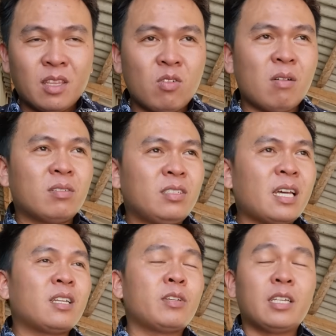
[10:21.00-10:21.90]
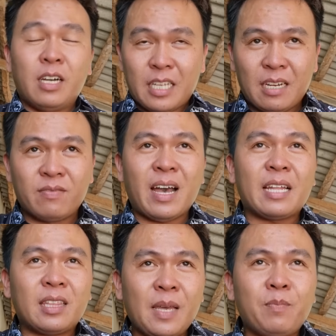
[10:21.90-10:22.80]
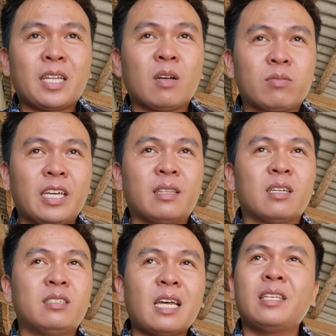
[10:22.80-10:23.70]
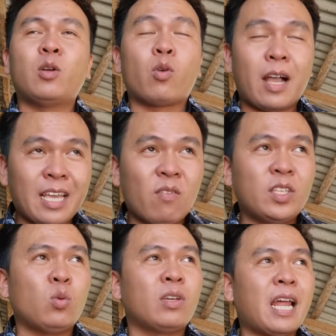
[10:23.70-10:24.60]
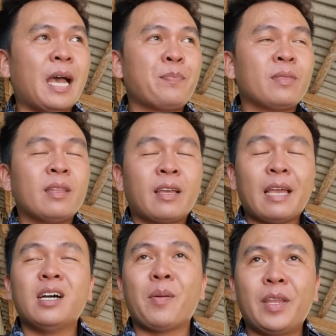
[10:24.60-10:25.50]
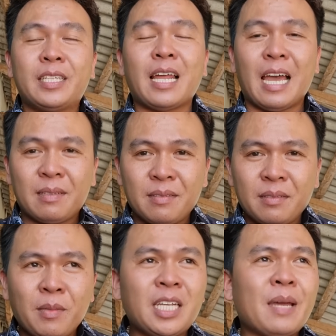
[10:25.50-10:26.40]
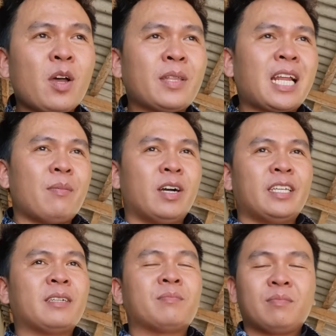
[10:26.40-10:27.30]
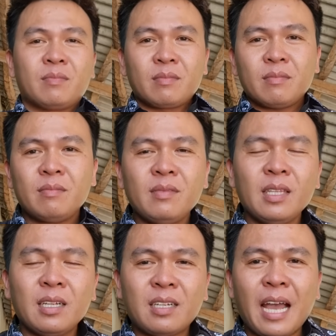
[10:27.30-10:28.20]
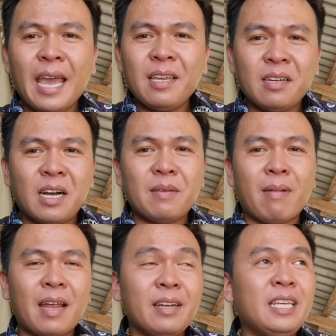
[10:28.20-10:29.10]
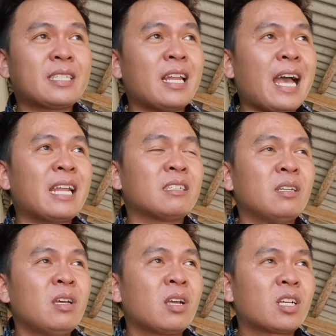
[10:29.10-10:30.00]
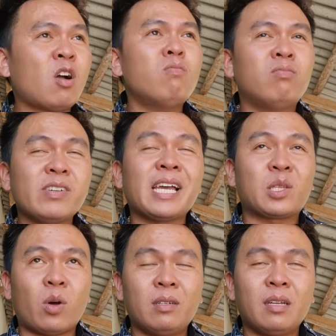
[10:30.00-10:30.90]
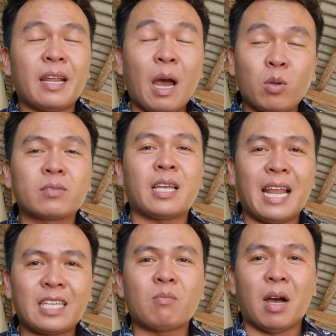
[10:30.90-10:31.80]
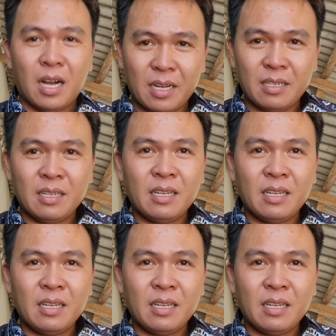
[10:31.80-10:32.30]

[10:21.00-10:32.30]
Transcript: đúng không nhận thông tin từ người dân và tiếp nhận thông tin từ rất nhiều luồng khác nhau ví dụ như là cái người mà đi xà lan bây giờ em nói với tất cả mọi người nhá cái người mà đi xà lan cùng với anh Tuấn đã đậu trong xà lan trong bờ á,